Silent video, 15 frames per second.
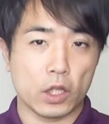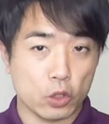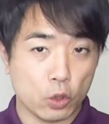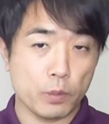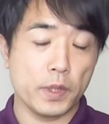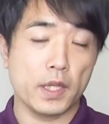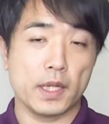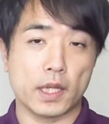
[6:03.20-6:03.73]

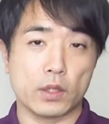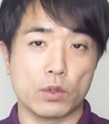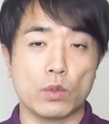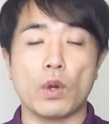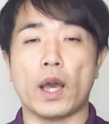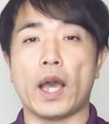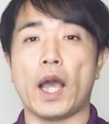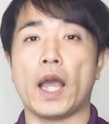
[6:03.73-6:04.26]
アトピーなど
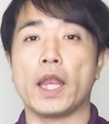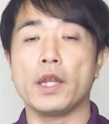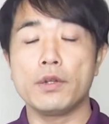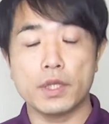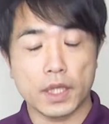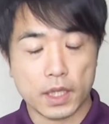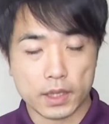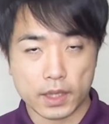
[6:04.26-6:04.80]
の
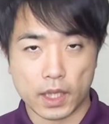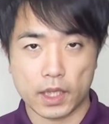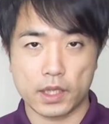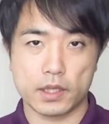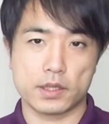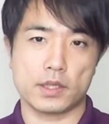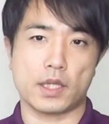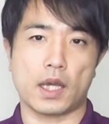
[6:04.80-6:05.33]
アレルギー体
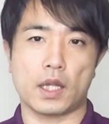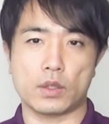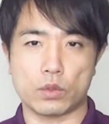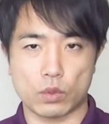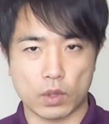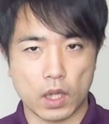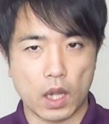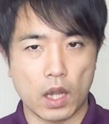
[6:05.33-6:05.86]
質である
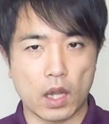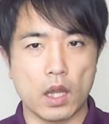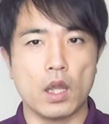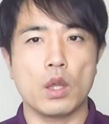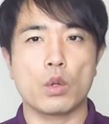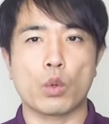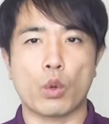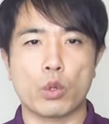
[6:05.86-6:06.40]
とか、
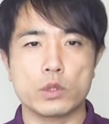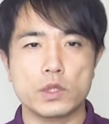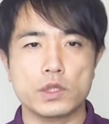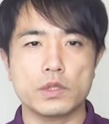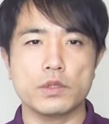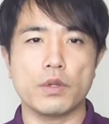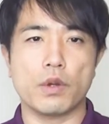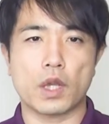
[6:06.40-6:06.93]
子
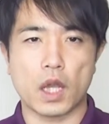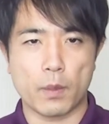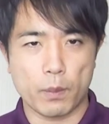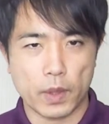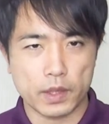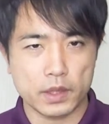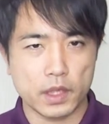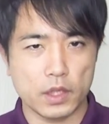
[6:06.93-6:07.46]
作りを頑
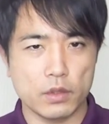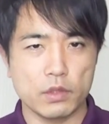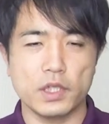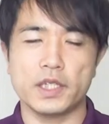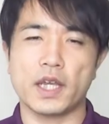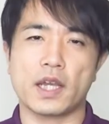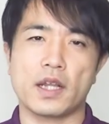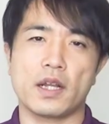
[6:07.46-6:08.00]
張っているの
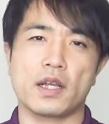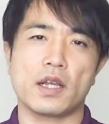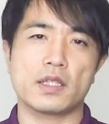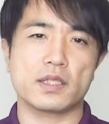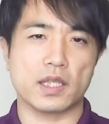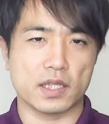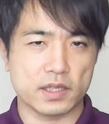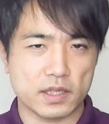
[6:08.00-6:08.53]
になかなか
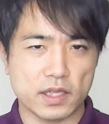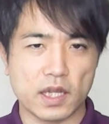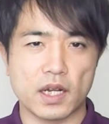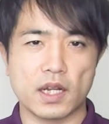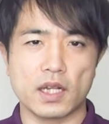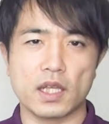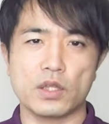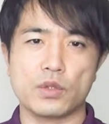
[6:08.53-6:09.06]
授か
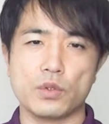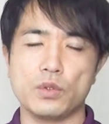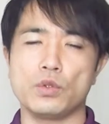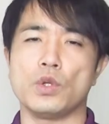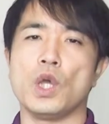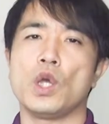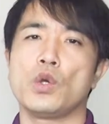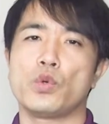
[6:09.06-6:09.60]
らないとい
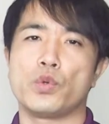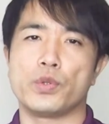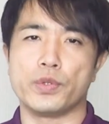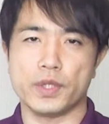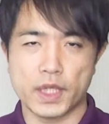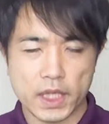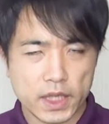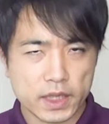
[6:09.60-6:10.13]
う
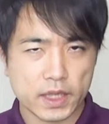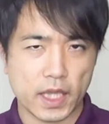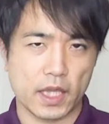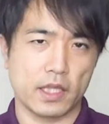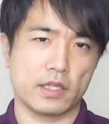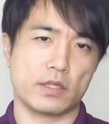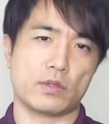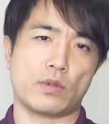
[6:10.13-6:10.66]
不妊
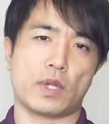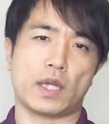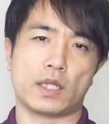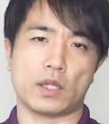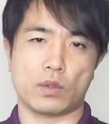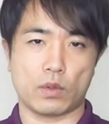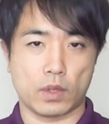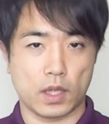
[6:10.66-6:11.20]
体質の
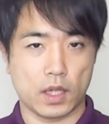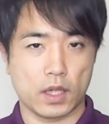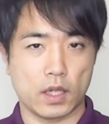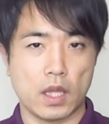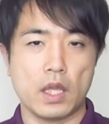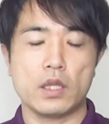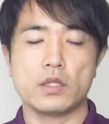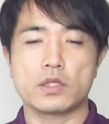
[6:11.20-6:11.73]
方とか、
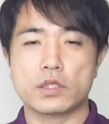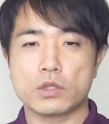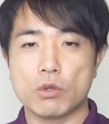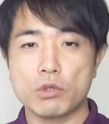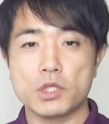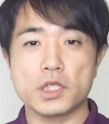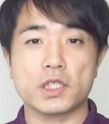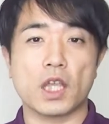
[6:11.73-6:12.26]

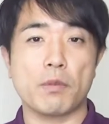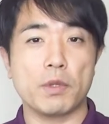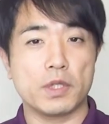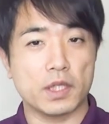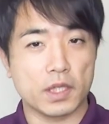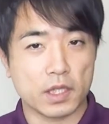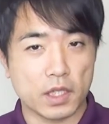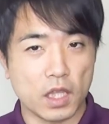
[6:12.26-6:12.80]
少し食べ
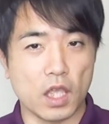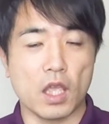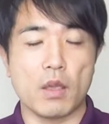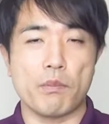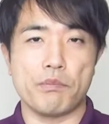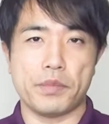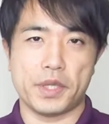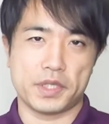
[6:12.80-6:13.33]
ただけで
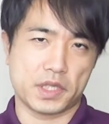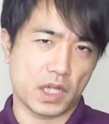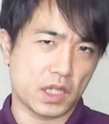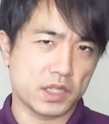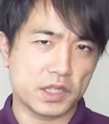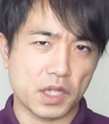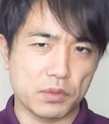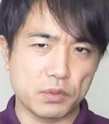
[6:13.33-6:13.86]
めちゃ
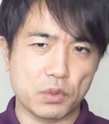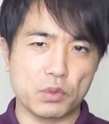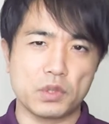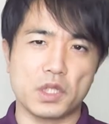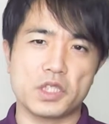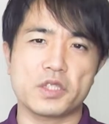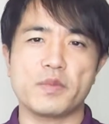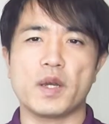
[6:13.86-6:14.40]
くちゃ太っ
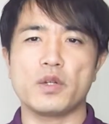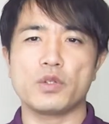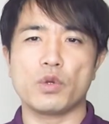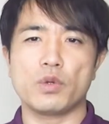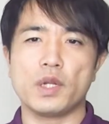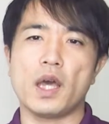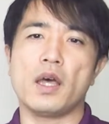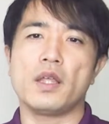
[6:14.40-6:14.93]
てしまう
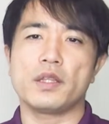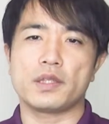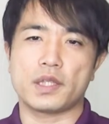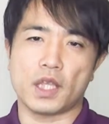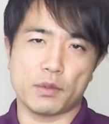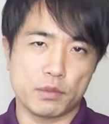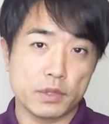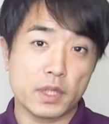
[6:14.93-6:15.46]
ような
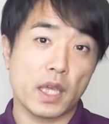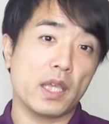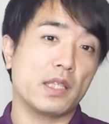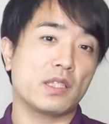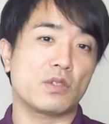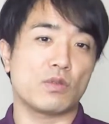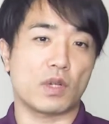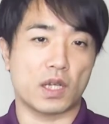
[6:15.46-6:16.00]
デブ体
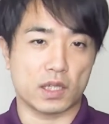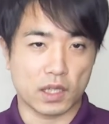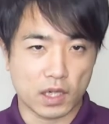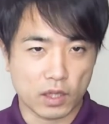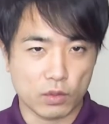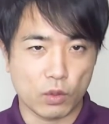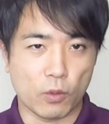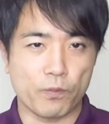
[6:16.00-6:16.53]
質の方
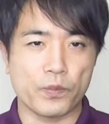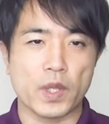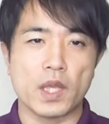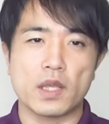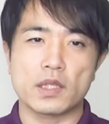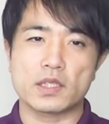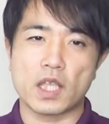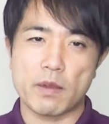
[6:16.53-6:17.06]
など、
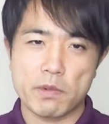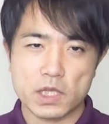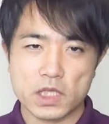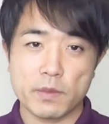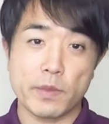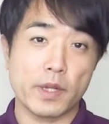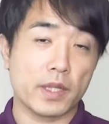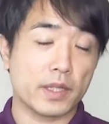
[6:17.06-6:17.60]
さま
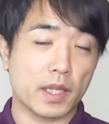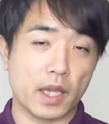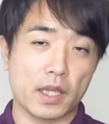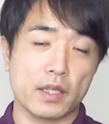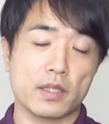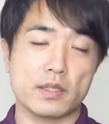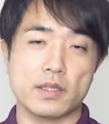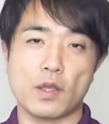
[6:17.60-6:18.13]
ざまな
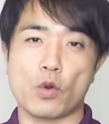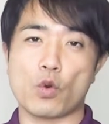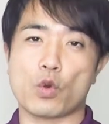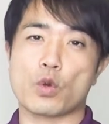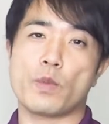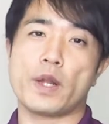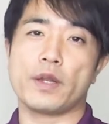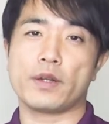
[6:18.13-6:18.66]
体質でお
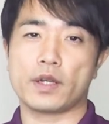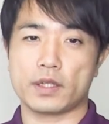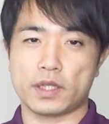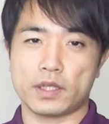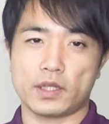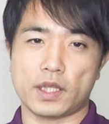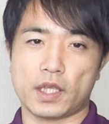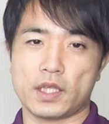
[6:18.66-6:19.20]
困りの
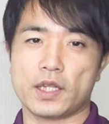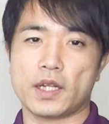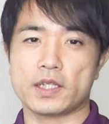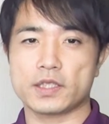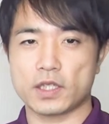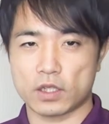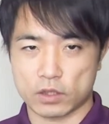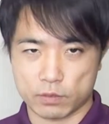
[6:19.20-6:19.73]
方っていらっ
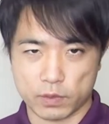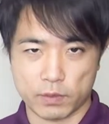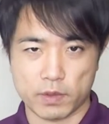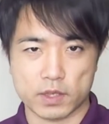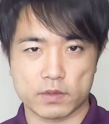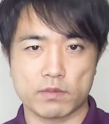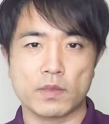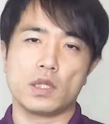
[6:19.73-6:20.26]
しゃると思い
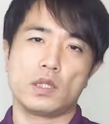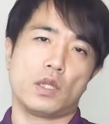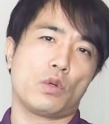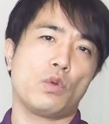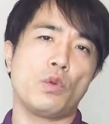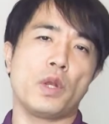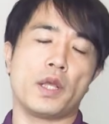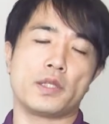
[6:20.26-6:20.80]
ます。で、
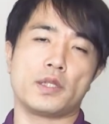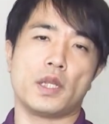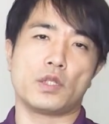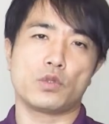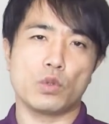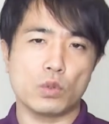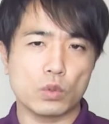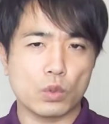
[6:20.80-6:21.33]
このようなですね、
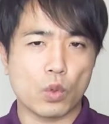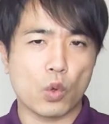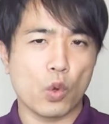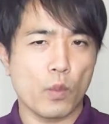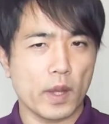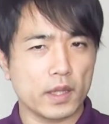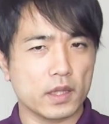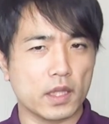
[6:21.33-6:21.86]
ちょっと
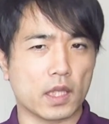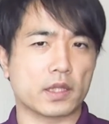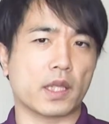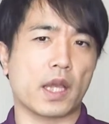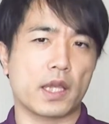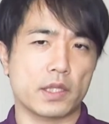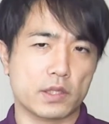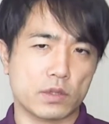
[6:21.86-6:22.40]
困った
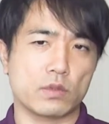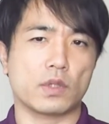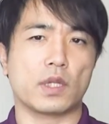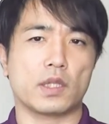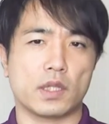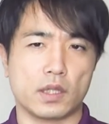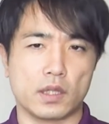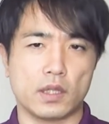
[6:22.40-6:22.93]
体質の
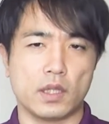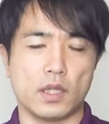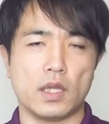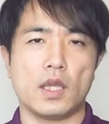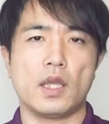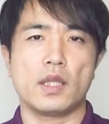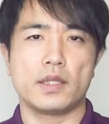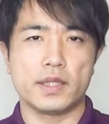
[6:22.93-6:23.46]
方っ
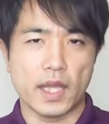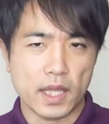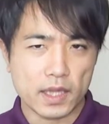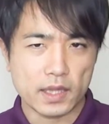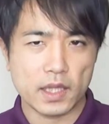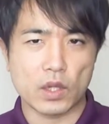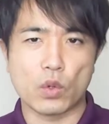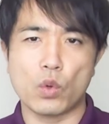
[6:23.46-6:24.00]
て、な
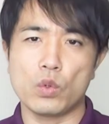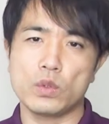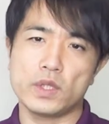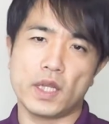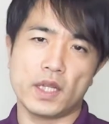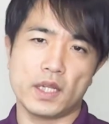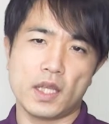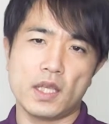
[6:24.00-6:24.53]
んでこん
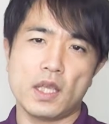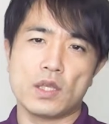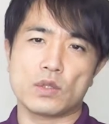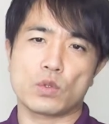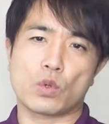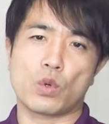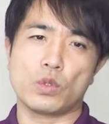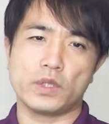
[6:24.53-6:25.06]
なにね、
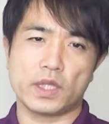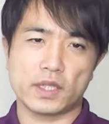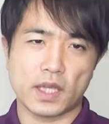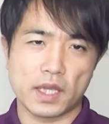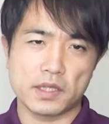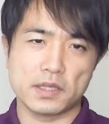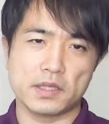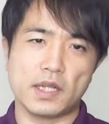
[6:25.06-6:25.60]
そのこんな
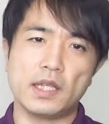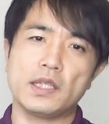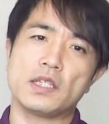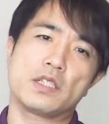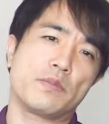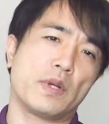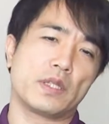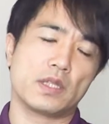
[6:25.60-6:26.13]
体質になって
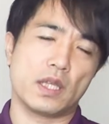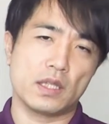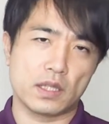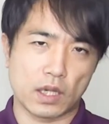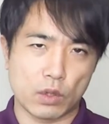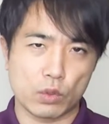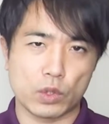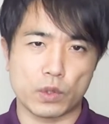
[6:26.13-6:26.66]
しまったん
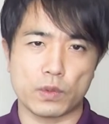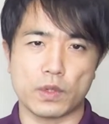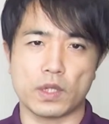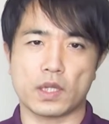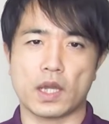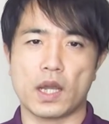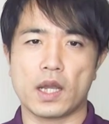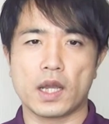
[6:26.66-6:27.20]
だろうというふうに
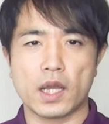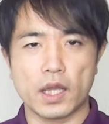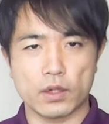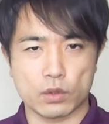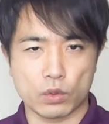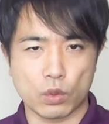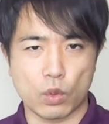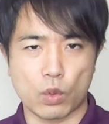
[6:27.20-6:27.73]
考え
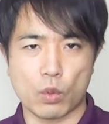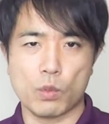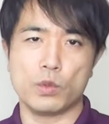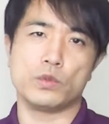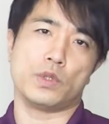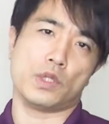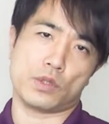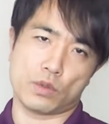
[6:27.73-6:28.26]
ると思
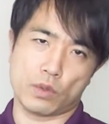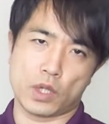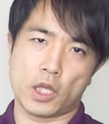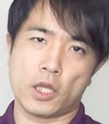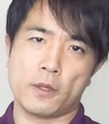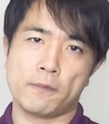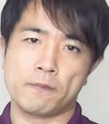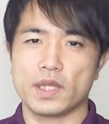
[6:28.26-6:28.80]
うんですよ
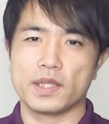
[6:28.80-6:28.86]
ね。